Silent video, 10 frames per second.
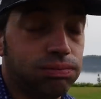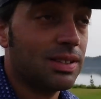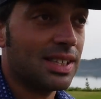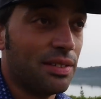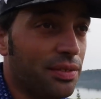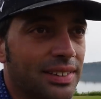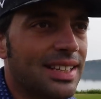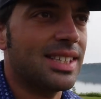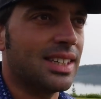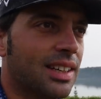C'est
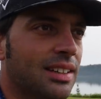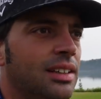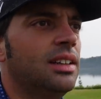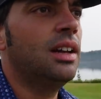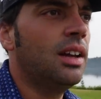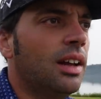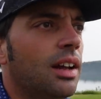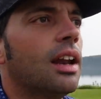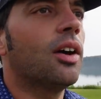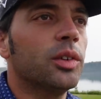fantastique.
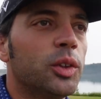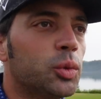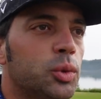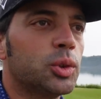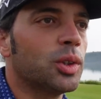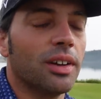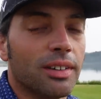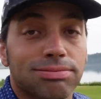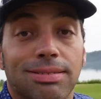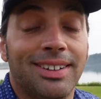Là, on est tous euh,
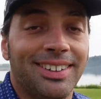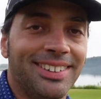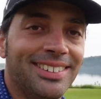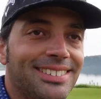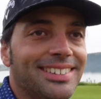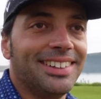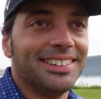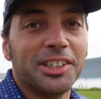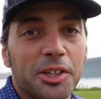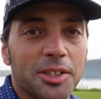
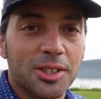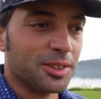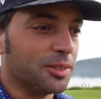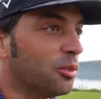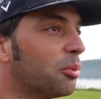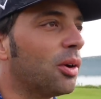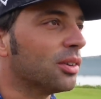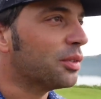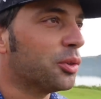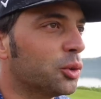des gosses. On prend
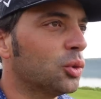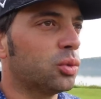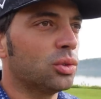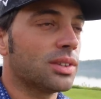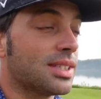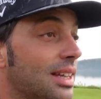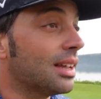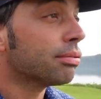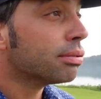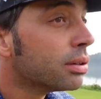des photos toutes.
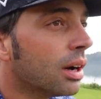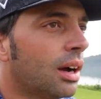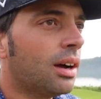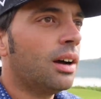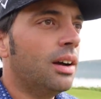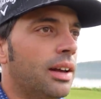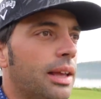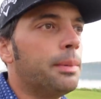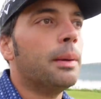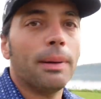
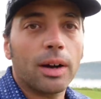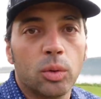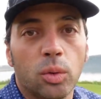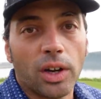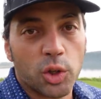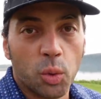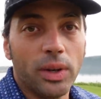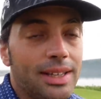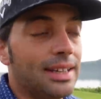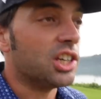Et puis le parcours à
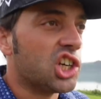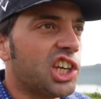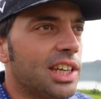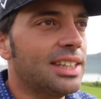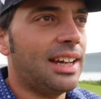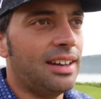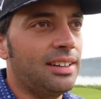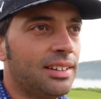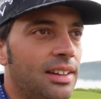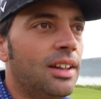jouer, il est génial.
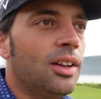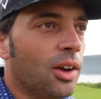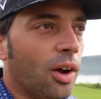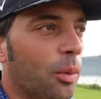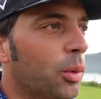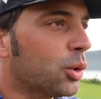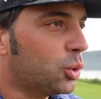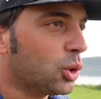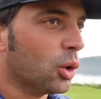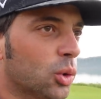Euh, moi, coup
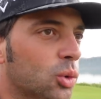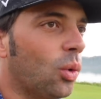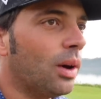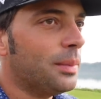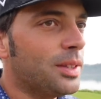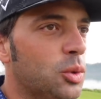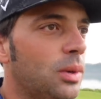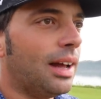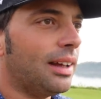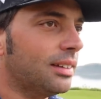de cœur au 3, mais
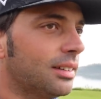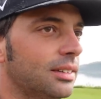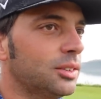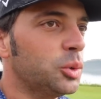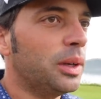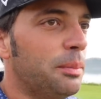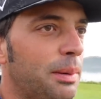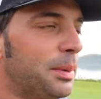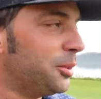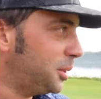celui-là, euh, celui-là, il me
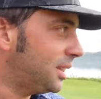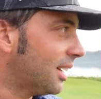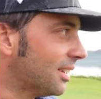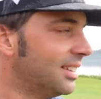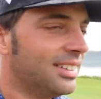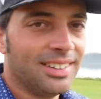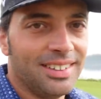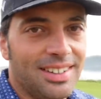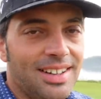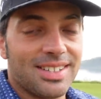plaît bien aussi, là.
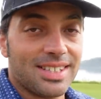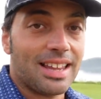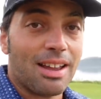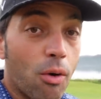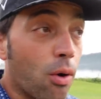C'est...